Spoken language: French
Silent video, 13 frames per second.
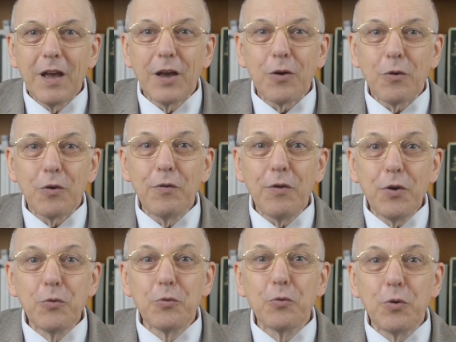Qu'on le
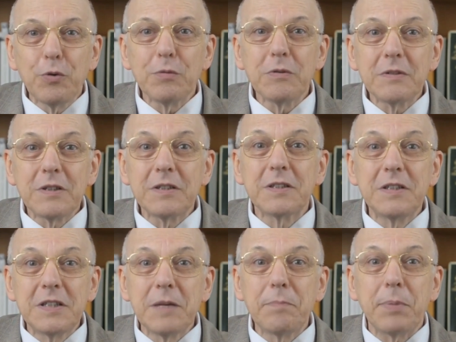veuille ou non, c'est ce
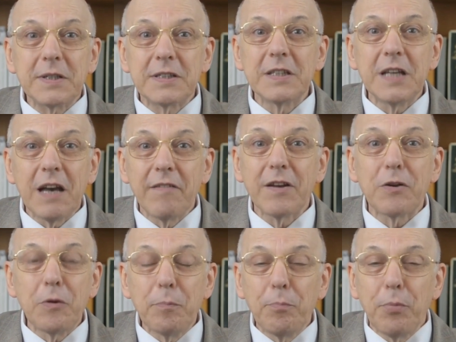qui s'est passé
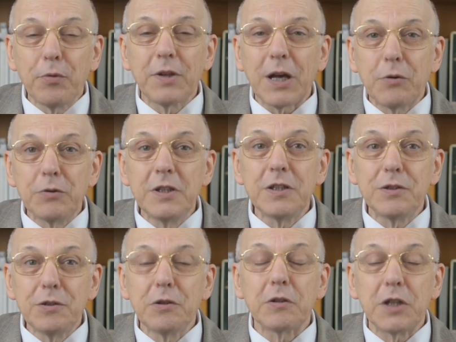avec le
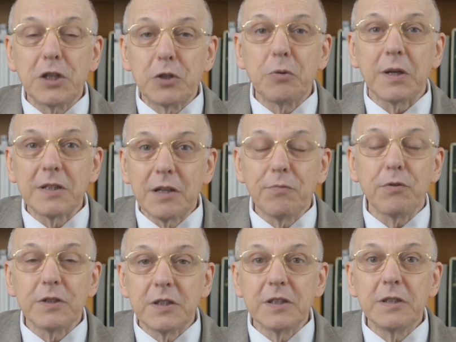protagoniste de notre histoire cette
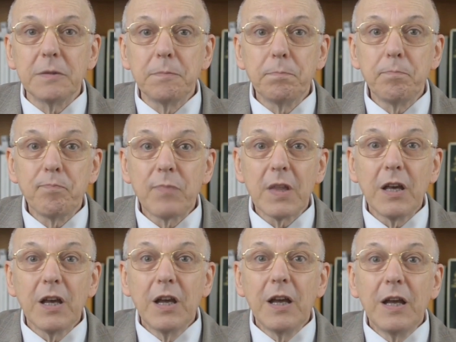fois-ci.
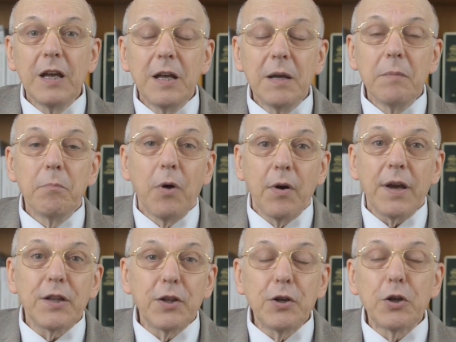Bon,
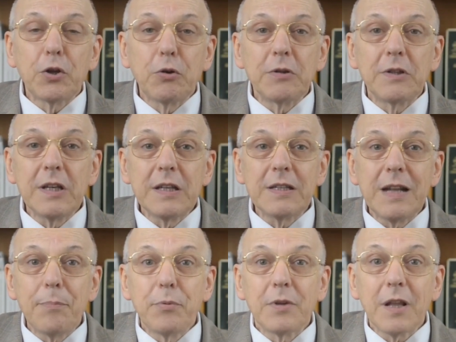et d'un autre côté,
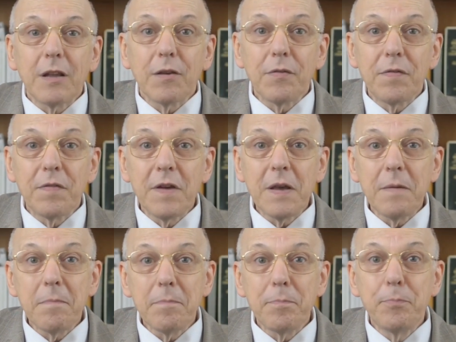cela peut être fait
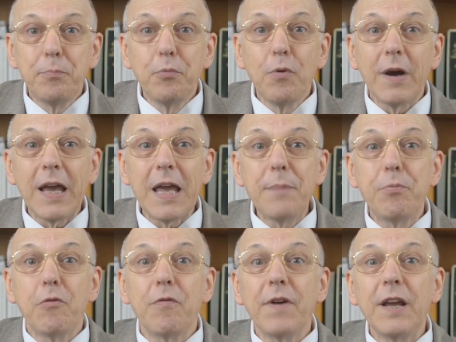pour
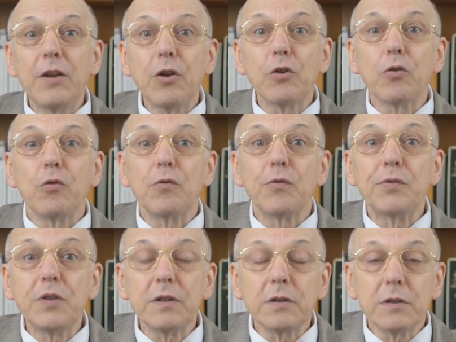éprouver notre
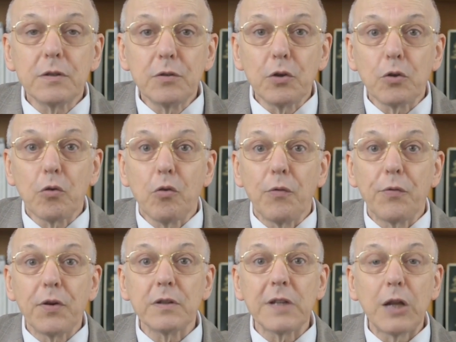confiance, notre
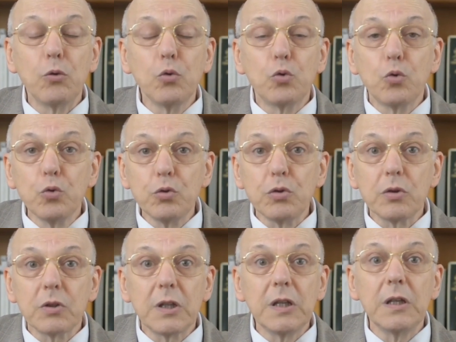confiance à nous
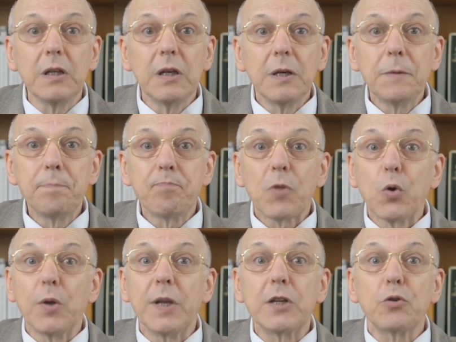tous qui
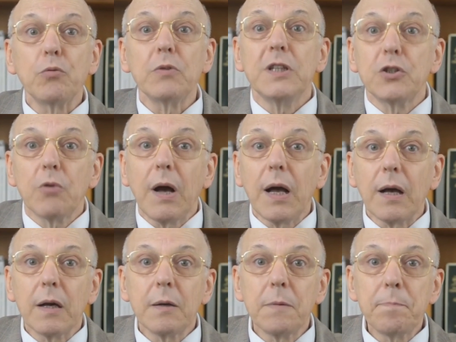connaissons l'histoire.